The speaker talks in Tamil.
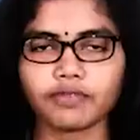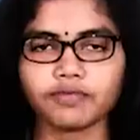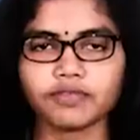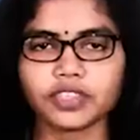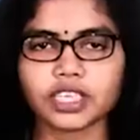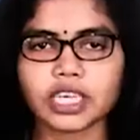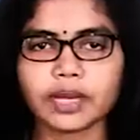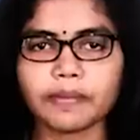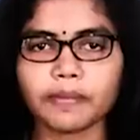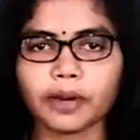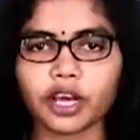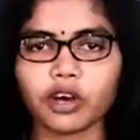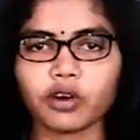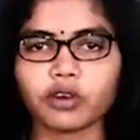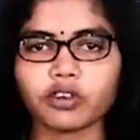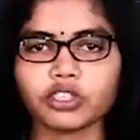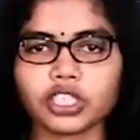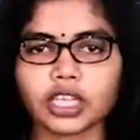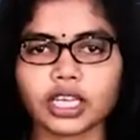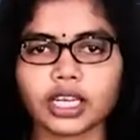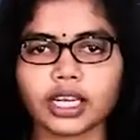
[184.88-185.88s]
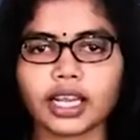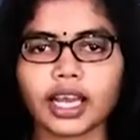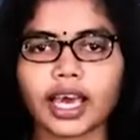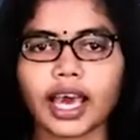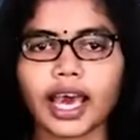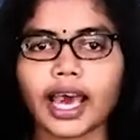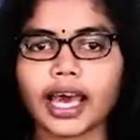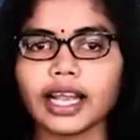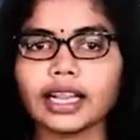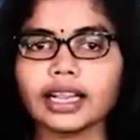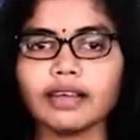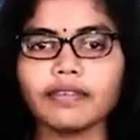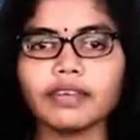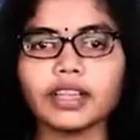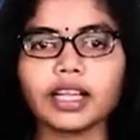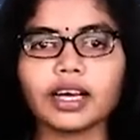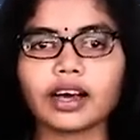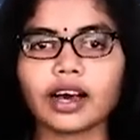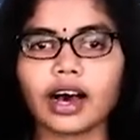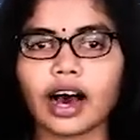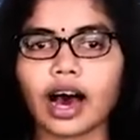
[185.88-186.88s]
எவ்ஜெனி பிரிகோஜின்
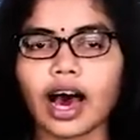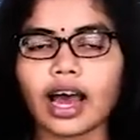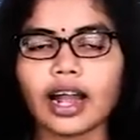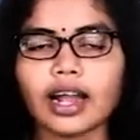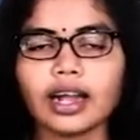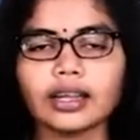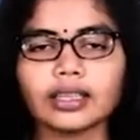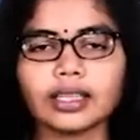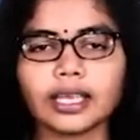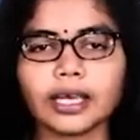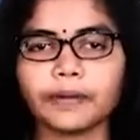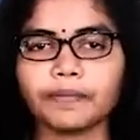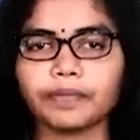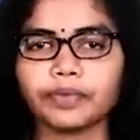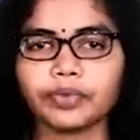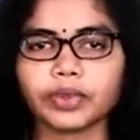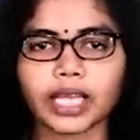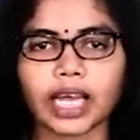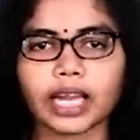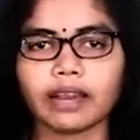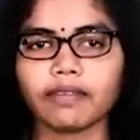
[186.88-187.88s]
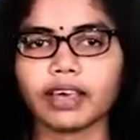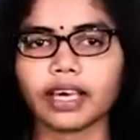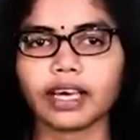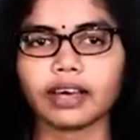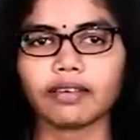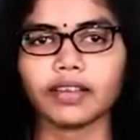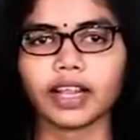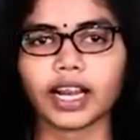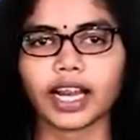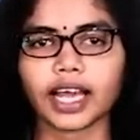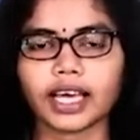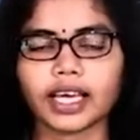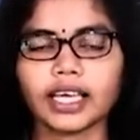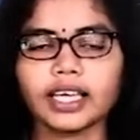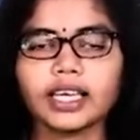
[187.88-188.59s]
எந்தவித காரணத்தையும் தெரிவிக்கவில்லை